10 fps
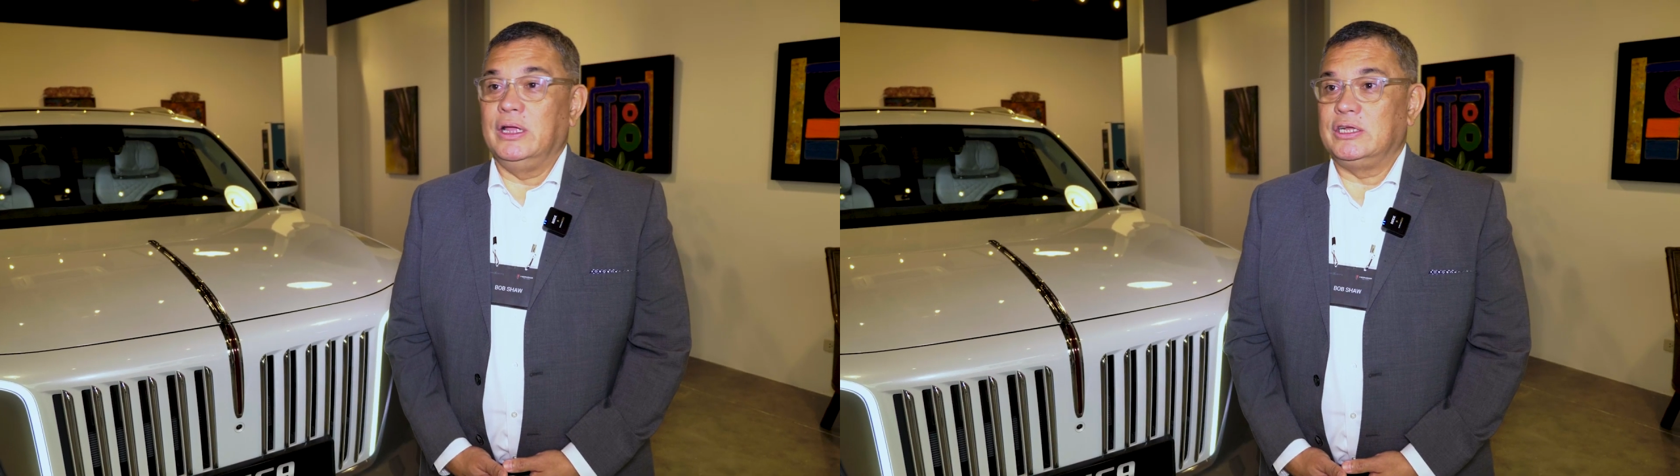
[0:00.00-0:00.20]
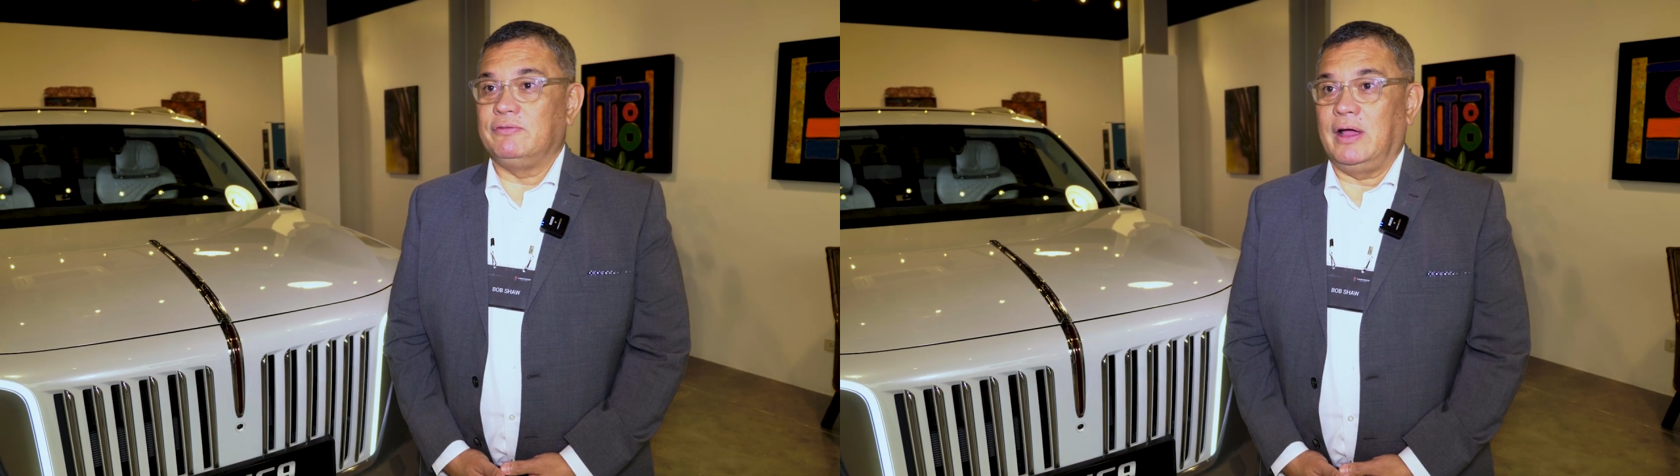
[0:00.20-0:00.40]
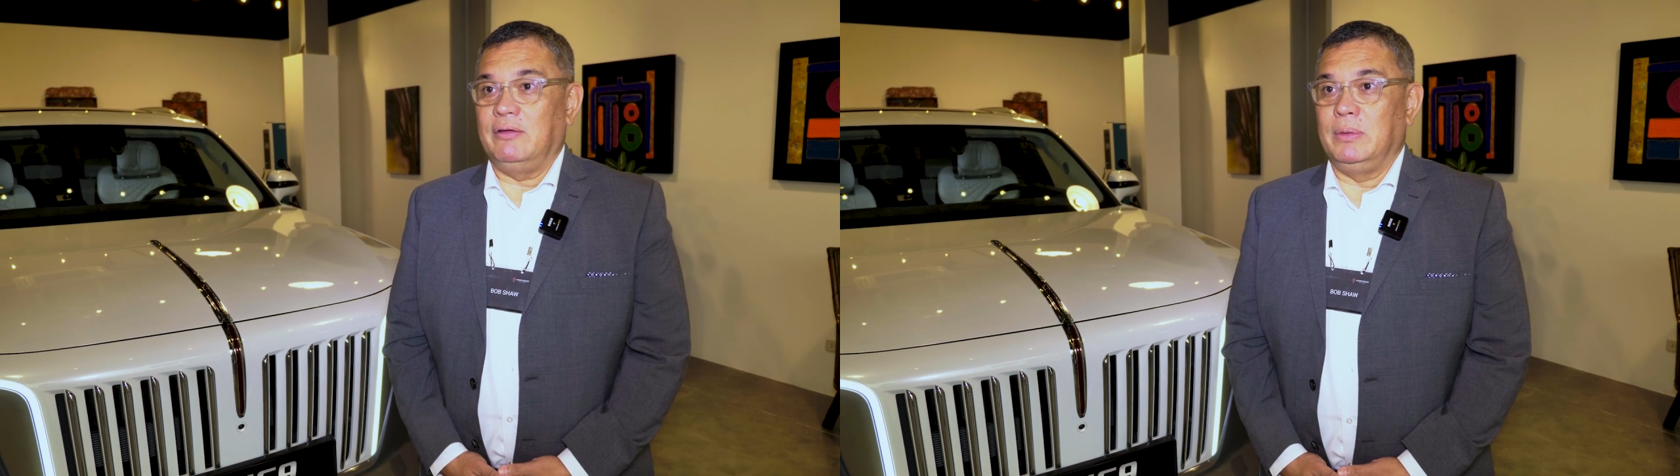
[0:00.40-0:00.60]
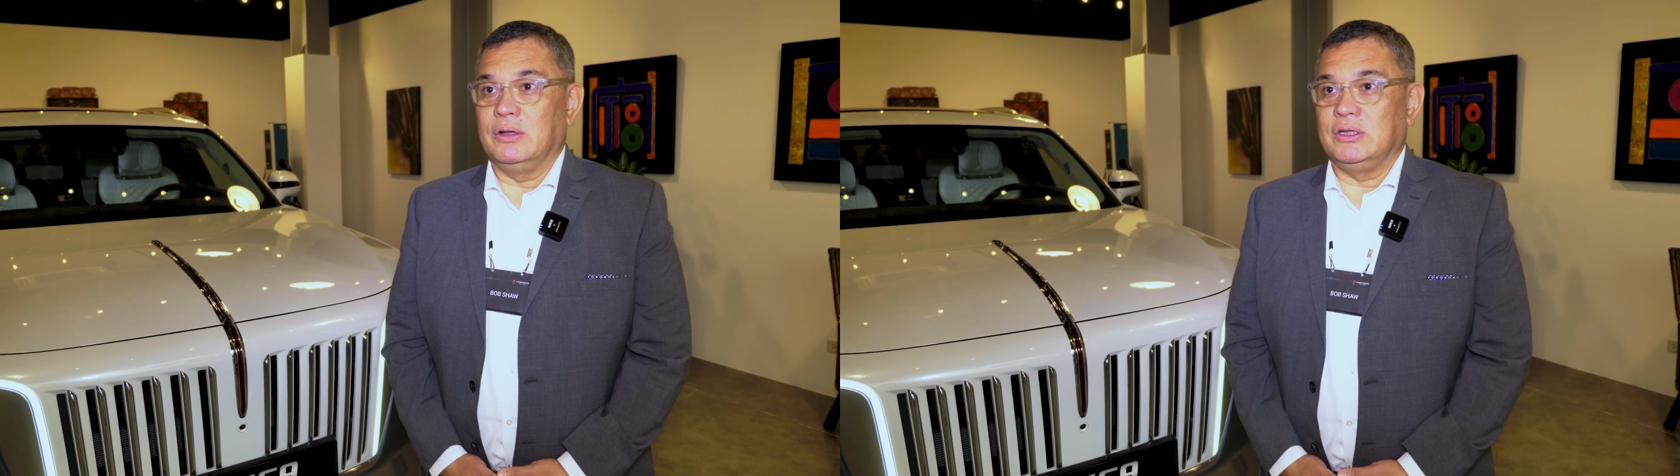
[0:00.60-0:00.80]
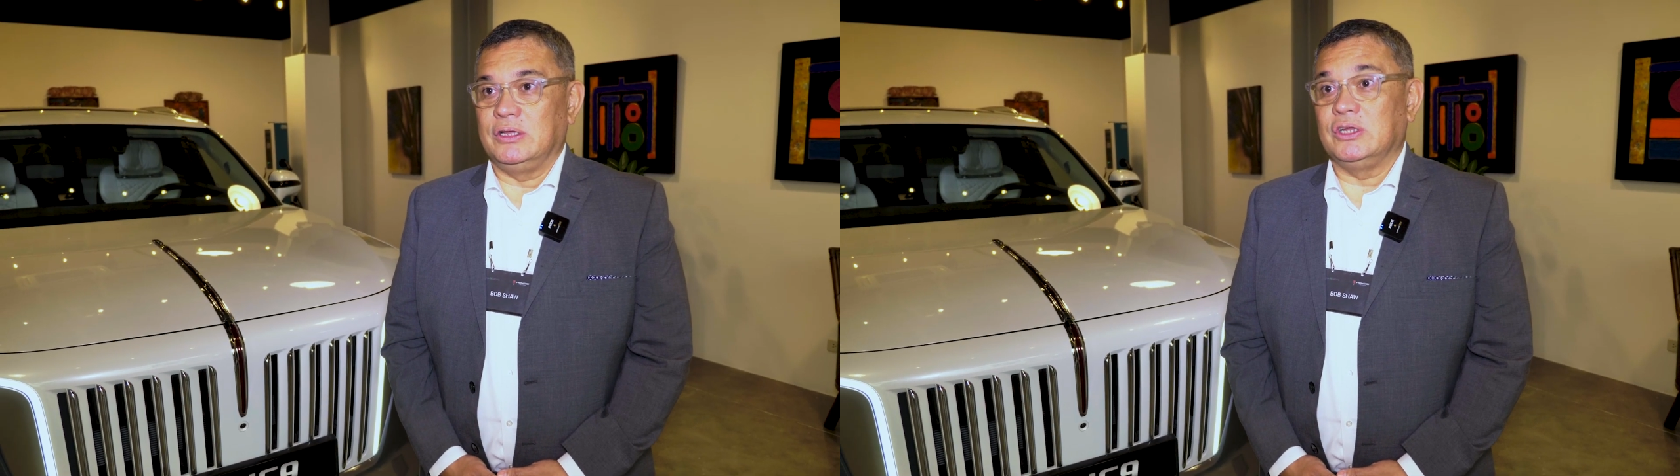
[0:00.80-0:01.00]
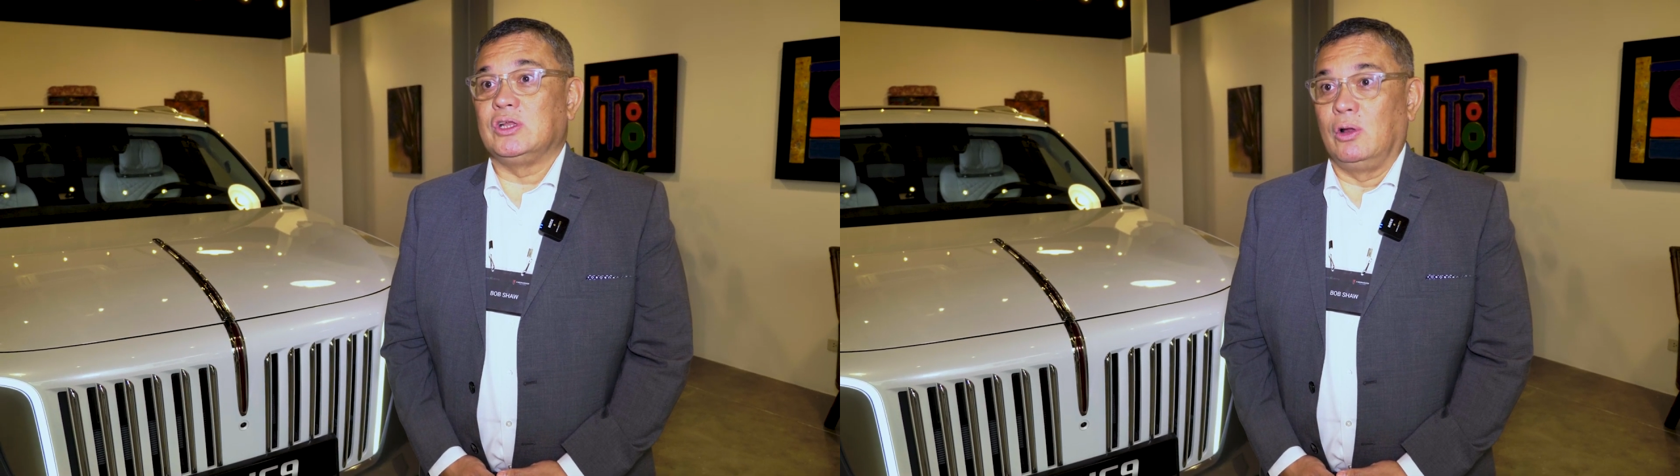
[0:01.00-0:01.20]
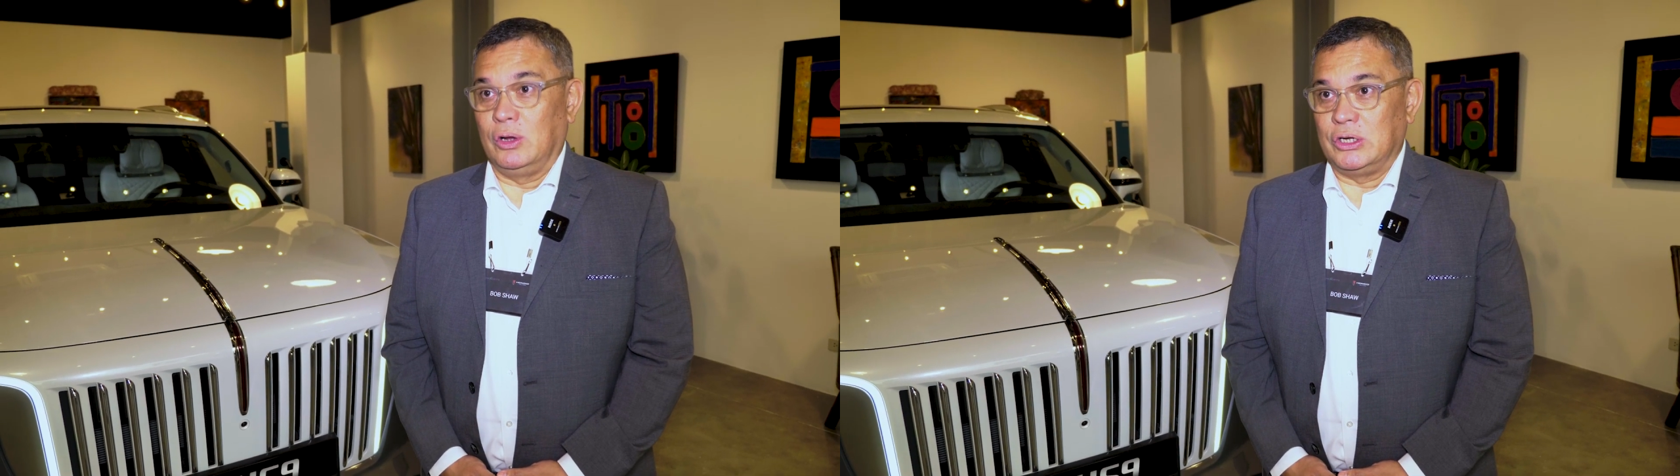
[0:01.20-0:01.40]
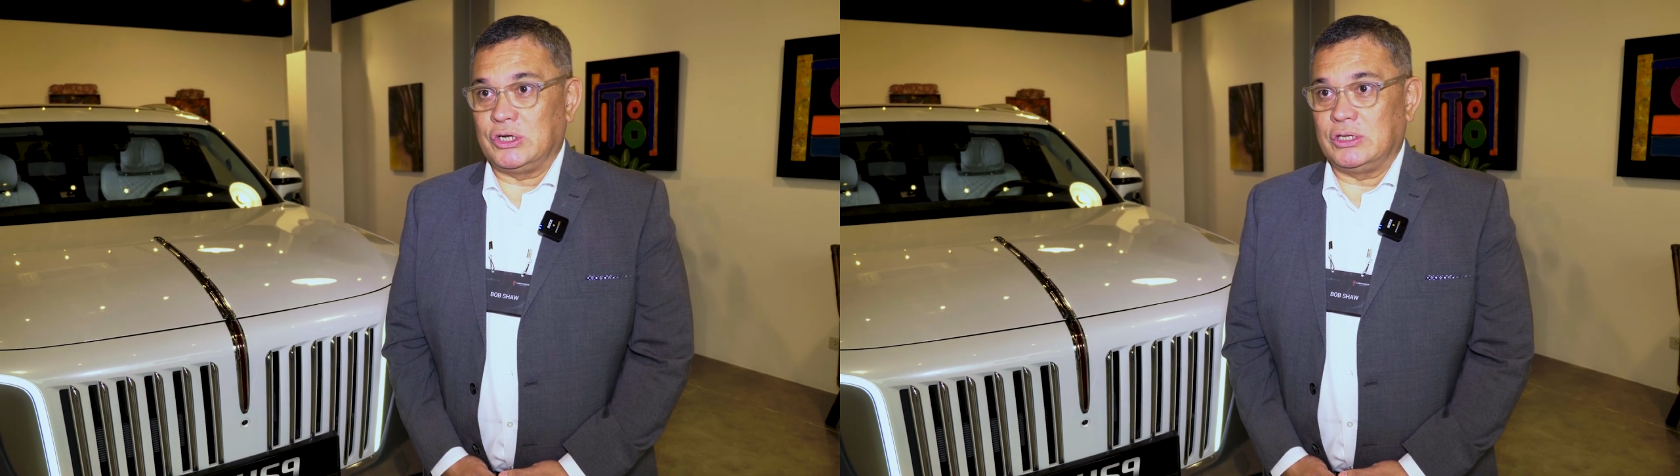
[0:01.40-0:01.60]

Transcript: H5 because it just launched